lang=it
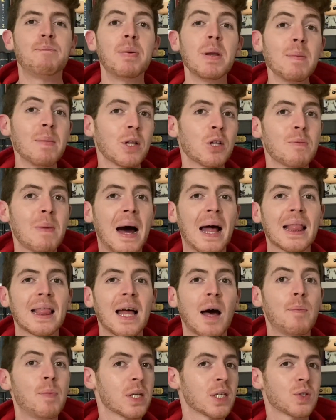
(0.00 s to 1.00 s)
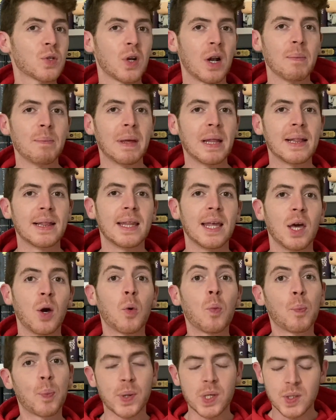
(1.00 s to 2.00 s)
Prima domanda personalmente
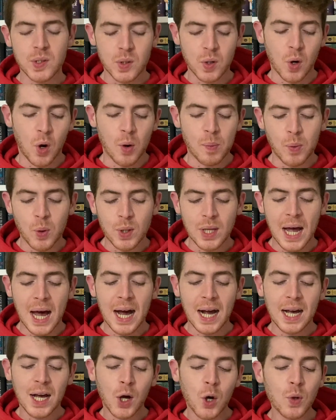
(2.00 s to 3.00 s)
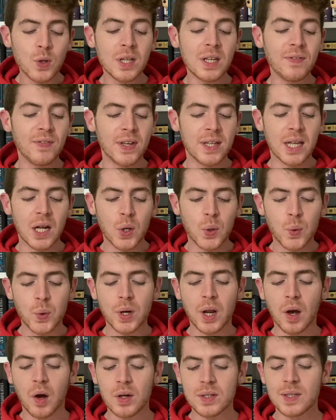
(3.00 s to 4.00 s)
un po' scomoda. Condividi
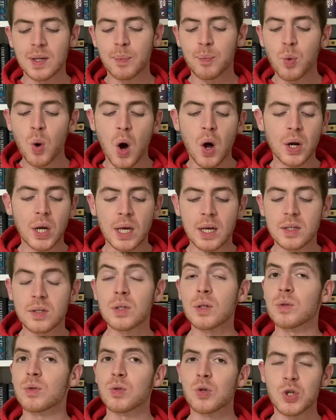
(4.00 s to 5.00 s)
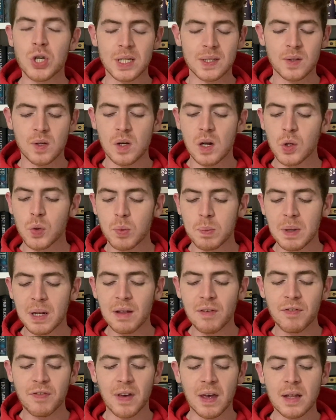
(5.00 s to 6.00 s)
alcune cose buone che sono successe nel
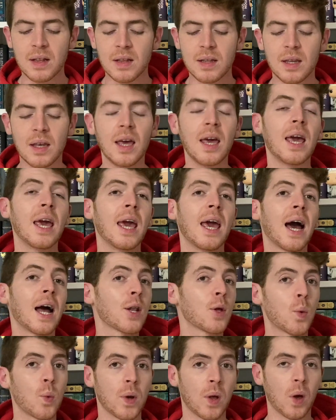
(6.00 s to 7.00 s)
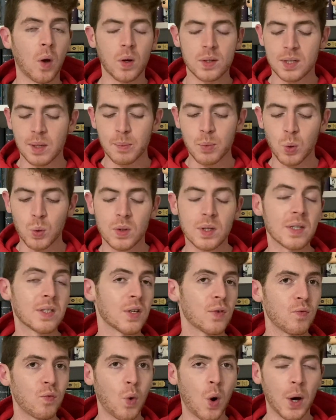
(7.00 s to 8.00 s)
2020 e alcune cose brutte
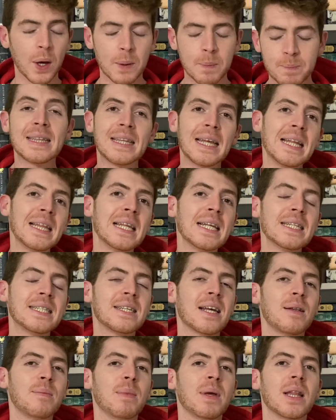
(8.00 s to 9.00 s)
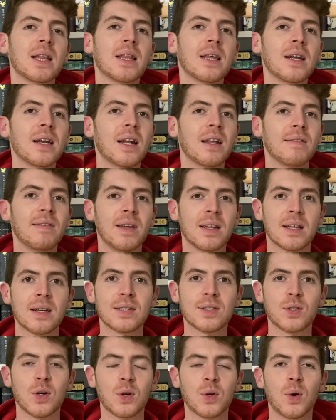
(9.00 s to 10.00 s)
se vuoi. Tendenzialmente nella vita
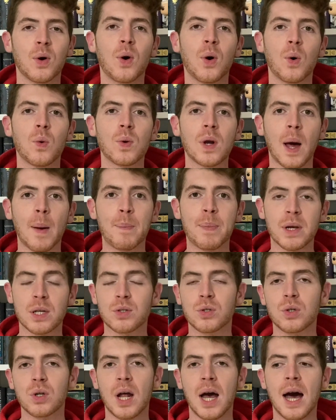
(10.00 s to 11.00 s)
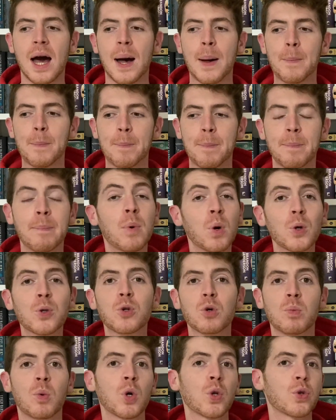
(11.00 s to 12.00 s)
sono una persona
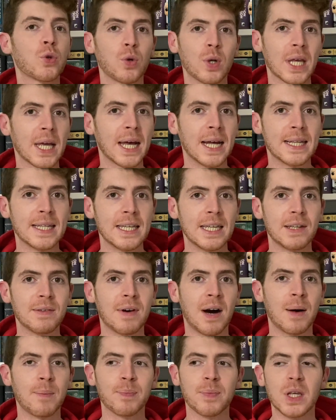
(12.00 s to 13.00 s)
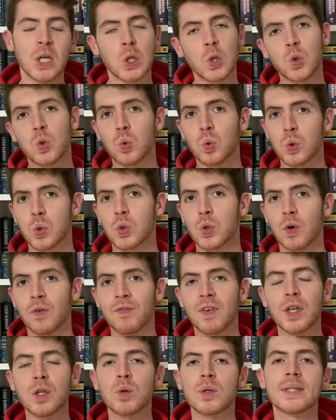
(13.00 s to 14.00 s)
molto molto negativa in tutto,
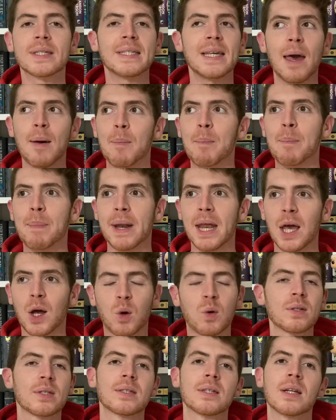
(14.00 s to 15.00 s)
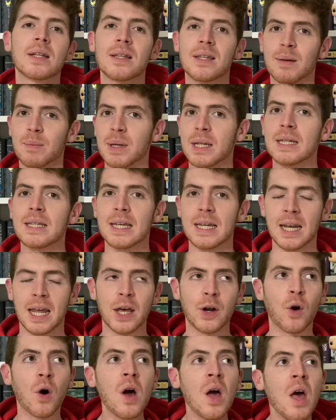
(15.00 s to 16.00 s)
vedo sempre e costantemente
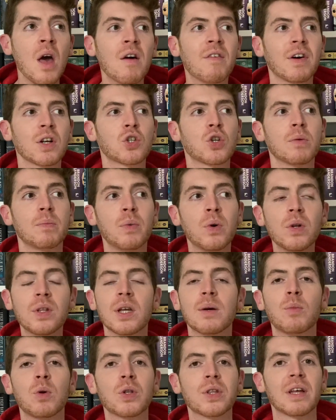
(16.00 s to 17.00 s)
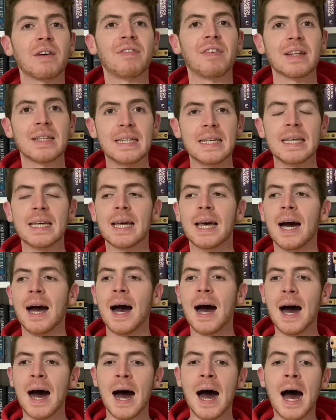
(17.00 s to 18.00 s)
nero, faccio molta molta
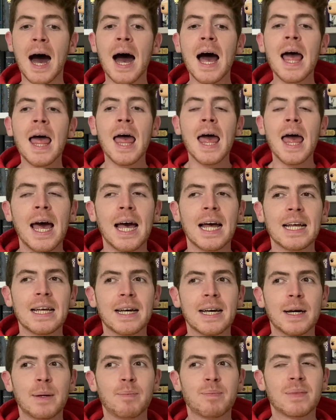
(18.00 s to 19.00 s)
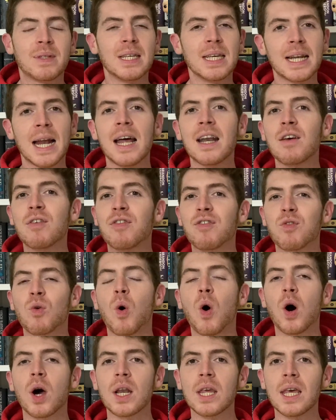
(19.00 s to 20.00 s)
fatica a eh, tirare
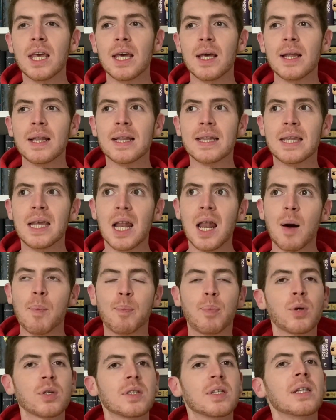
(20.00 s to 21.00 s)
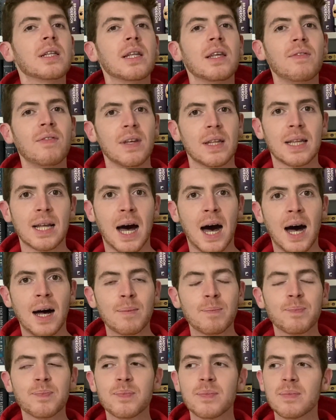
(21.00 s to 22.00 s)
fuori della
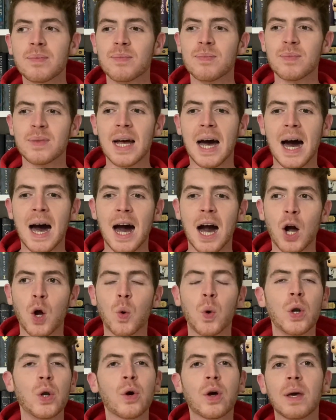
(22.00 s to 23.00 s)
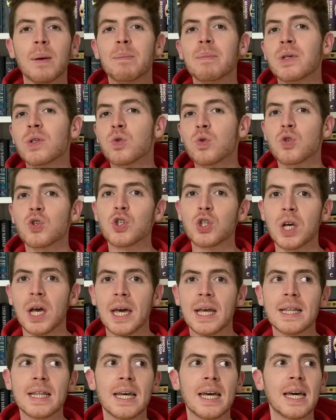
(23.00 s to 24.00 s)
positività da quello che mi
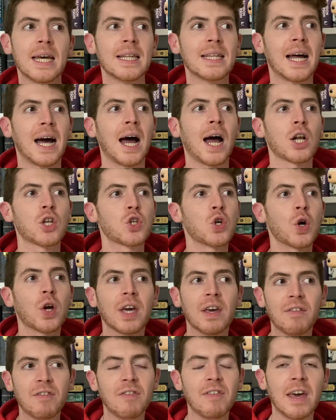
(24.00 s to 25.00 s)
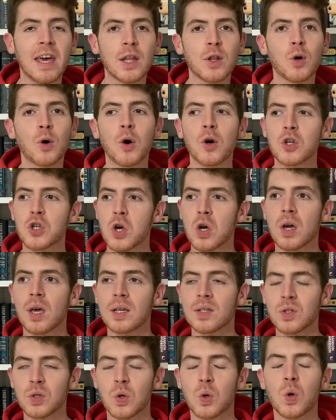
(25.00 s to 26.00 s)
succede, da ciò che vedo, ciò che
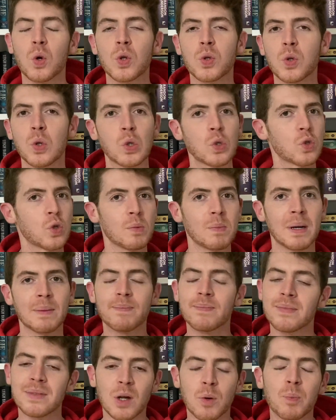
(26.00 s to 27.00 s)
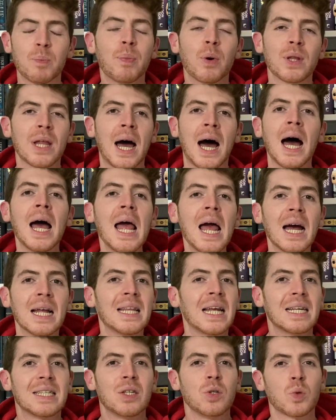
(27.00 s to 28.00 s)
ascolto, insomma, da un po' da,
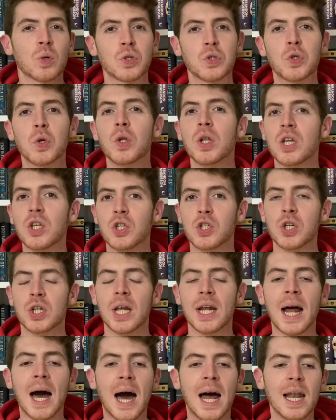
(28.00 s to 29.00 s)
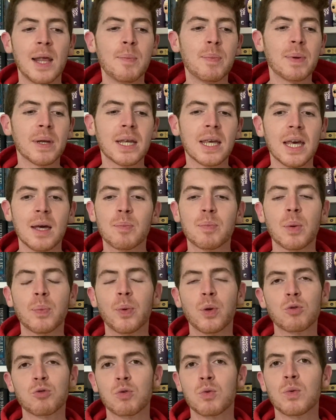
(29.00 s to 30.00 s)
dalle situazioni in generale, perché
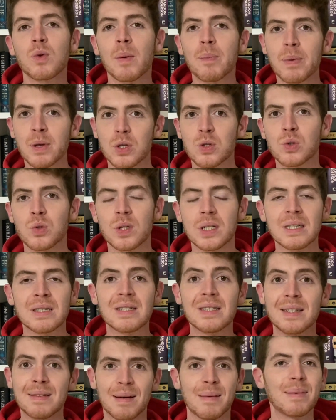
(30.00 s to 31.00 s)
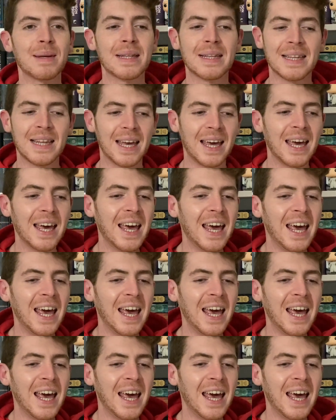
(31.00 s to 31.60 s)
proprio sono una persona estremamente